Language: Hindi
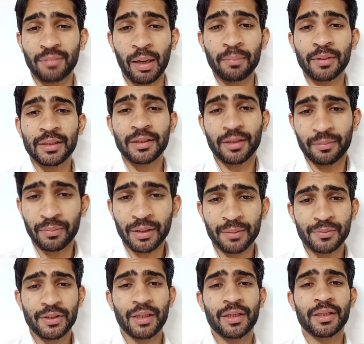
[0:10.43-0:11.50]
मामला धर्म
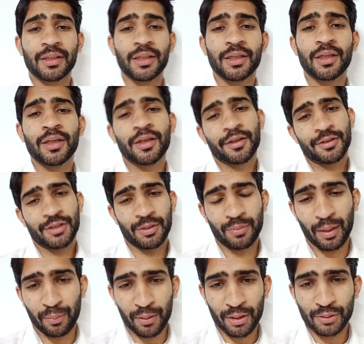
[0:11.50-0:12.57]
भरम चल रहे थे कि
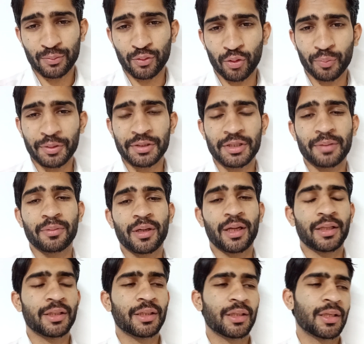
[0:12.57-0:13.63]
बाबर अजम को फिर से
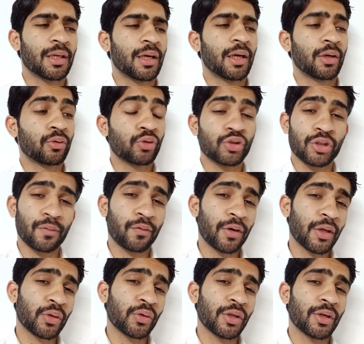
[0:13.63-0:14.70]
बना दिया गया कुछ
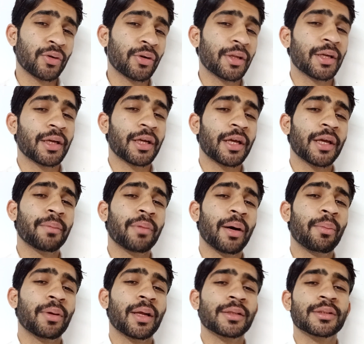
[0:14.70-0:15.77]
अफवाह तो ये उड़ी रही हैं कि
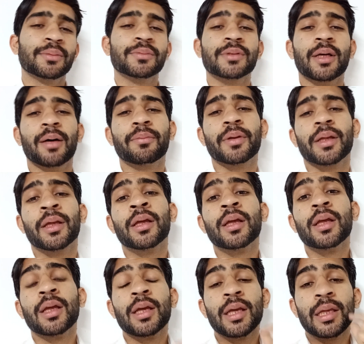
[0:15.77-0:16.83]
बाबर अजम साहब ने
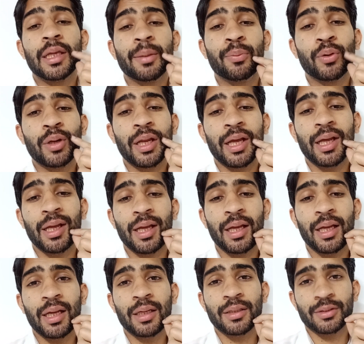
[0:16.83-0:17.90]
ये बोला
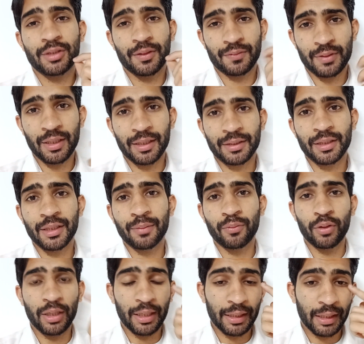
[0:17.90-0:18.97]
है चीफ सेलेक्टर ने
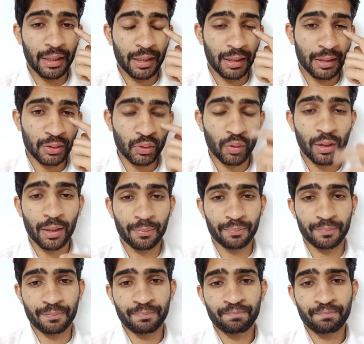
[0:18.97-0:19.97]
बोला है कि अगर तो आप